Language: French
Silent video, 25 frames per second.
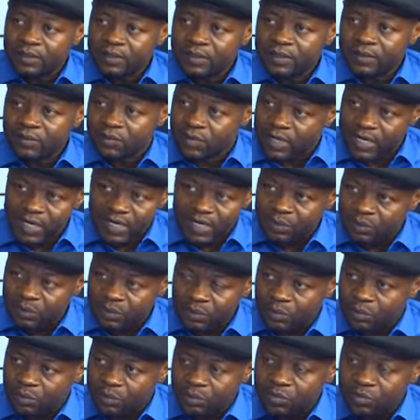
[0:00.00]
Voilà
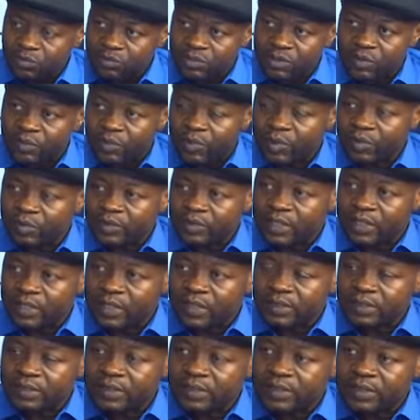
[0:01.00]
le, plus important.
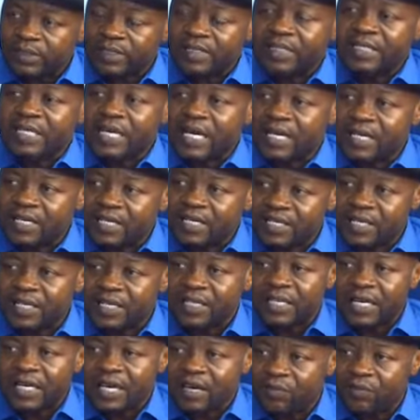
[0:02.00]
S'il y a des
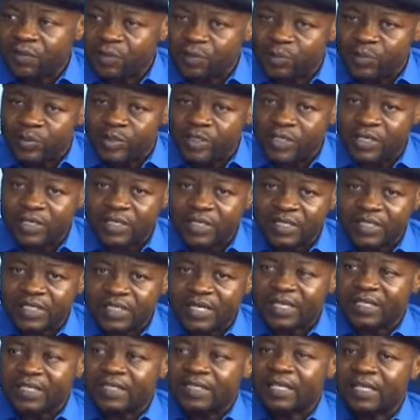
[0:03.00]
gens qui avaient pillé,
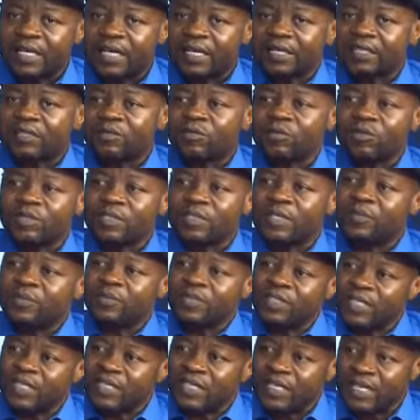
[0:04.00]
ça, c'est la
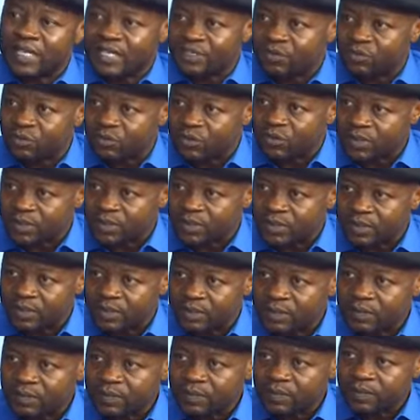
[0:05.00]
responsabilité de la justice. Quel
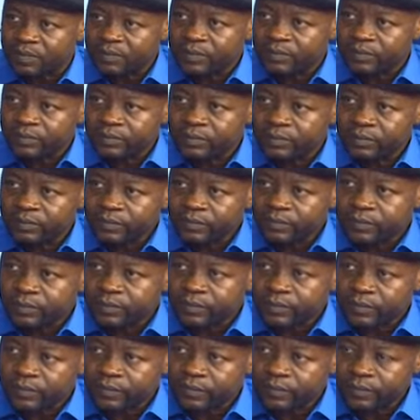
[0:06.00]
que soit le profil de
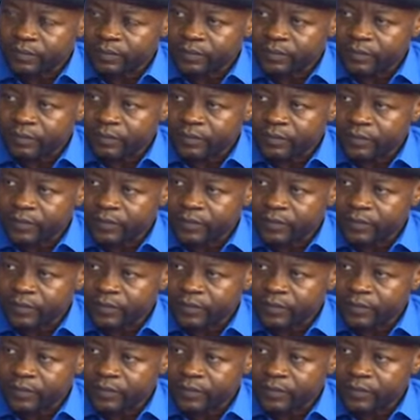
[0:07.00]
la personne,